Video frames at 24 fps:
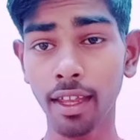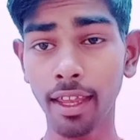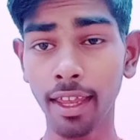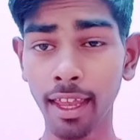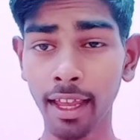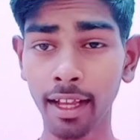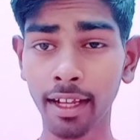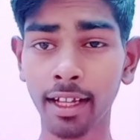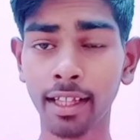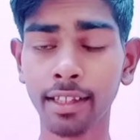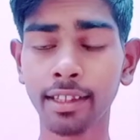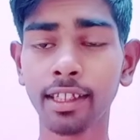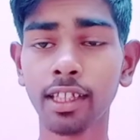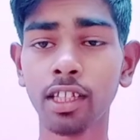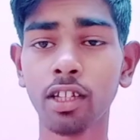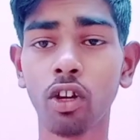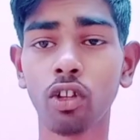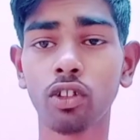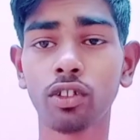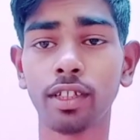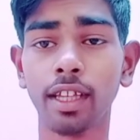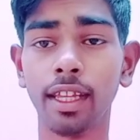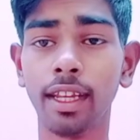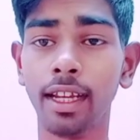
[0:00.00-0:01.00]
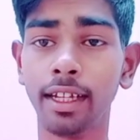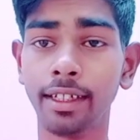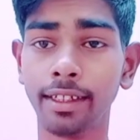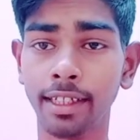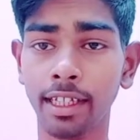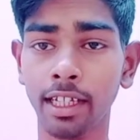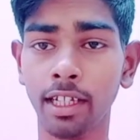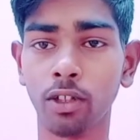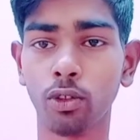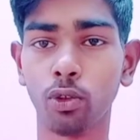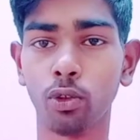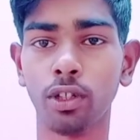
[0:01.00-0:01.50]
ये गलती और चैनल
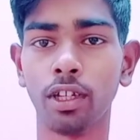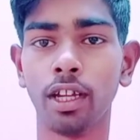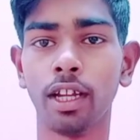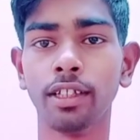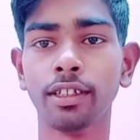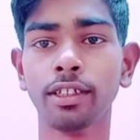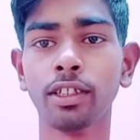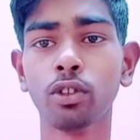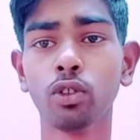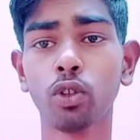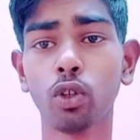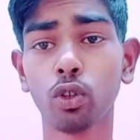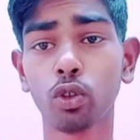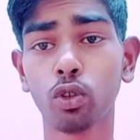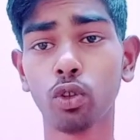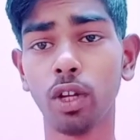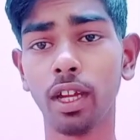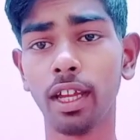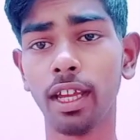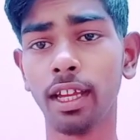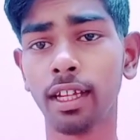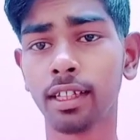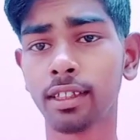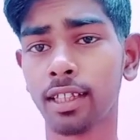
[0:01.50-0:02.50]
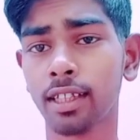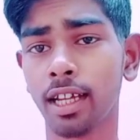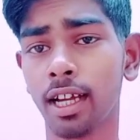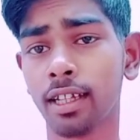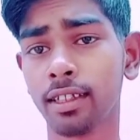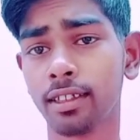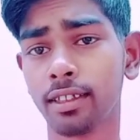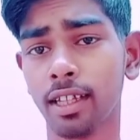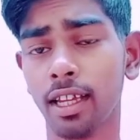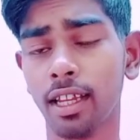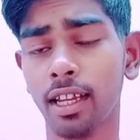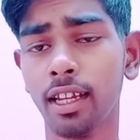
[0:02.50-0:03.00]
डिलीट हो गया जी दोस्तों एक था
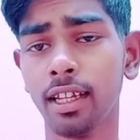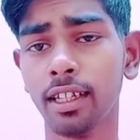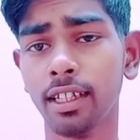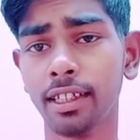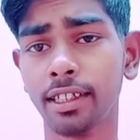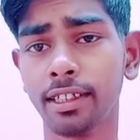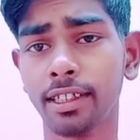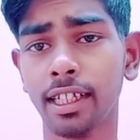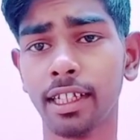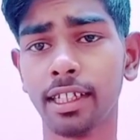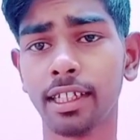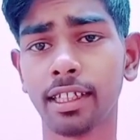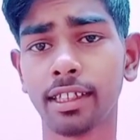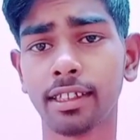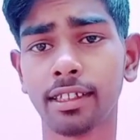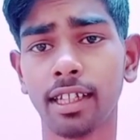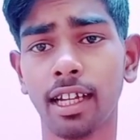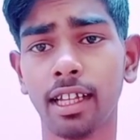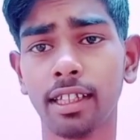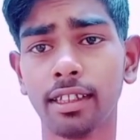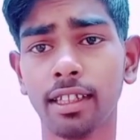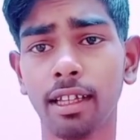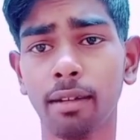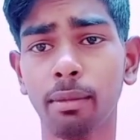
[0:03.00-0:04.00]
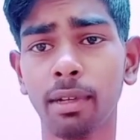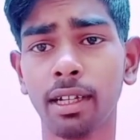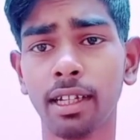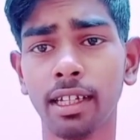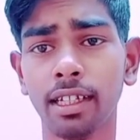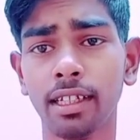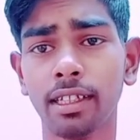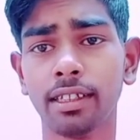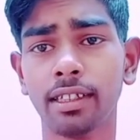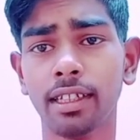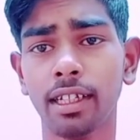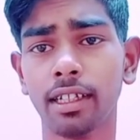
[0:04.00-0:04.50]
चैनल स्टेटस का दमंग
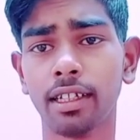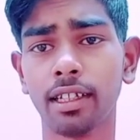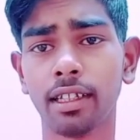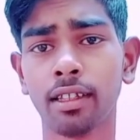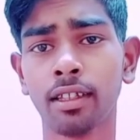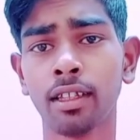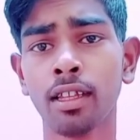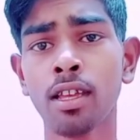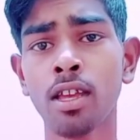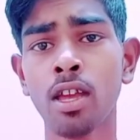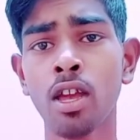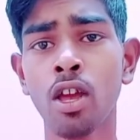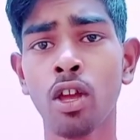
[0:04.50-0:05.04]
स्टेटस